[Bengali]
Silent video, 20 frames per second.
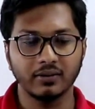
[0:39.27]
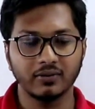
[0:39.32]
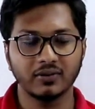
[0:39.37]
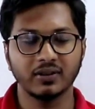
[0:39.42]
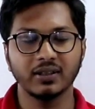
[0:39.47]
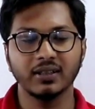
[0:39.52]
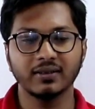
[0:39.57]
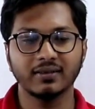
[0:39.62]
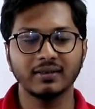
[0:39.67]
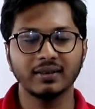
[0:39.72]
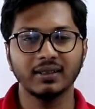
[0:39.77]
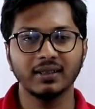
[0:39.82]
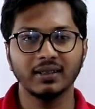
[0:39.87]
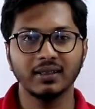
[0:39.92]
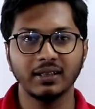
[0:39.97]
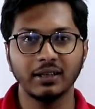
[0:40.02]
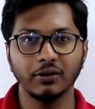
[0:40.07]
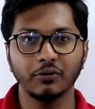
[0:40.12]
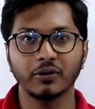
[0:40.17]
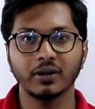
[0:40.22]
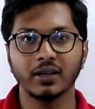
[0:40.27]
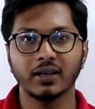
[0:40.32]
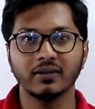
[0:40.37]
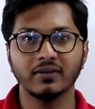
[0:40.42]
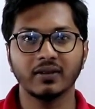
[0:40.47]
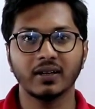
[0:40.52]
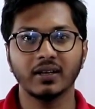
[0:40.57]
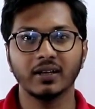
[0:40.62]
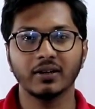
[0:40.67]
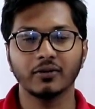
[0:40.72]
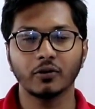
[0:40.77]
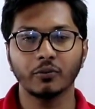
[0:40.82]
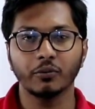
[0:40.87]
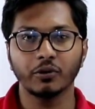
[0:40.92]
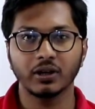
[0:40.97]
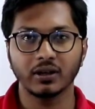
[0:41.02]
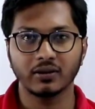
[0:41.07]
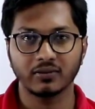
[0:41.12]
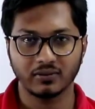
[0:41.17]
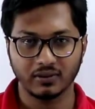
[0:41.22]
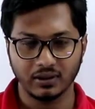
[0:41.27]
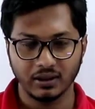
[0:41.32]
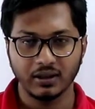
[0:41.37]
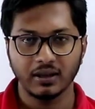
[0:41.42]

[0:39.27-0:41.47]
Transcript: সিএসসি নিউক্লিয়ার ইঞ্জিনিয়ারিং রোবোটিক্স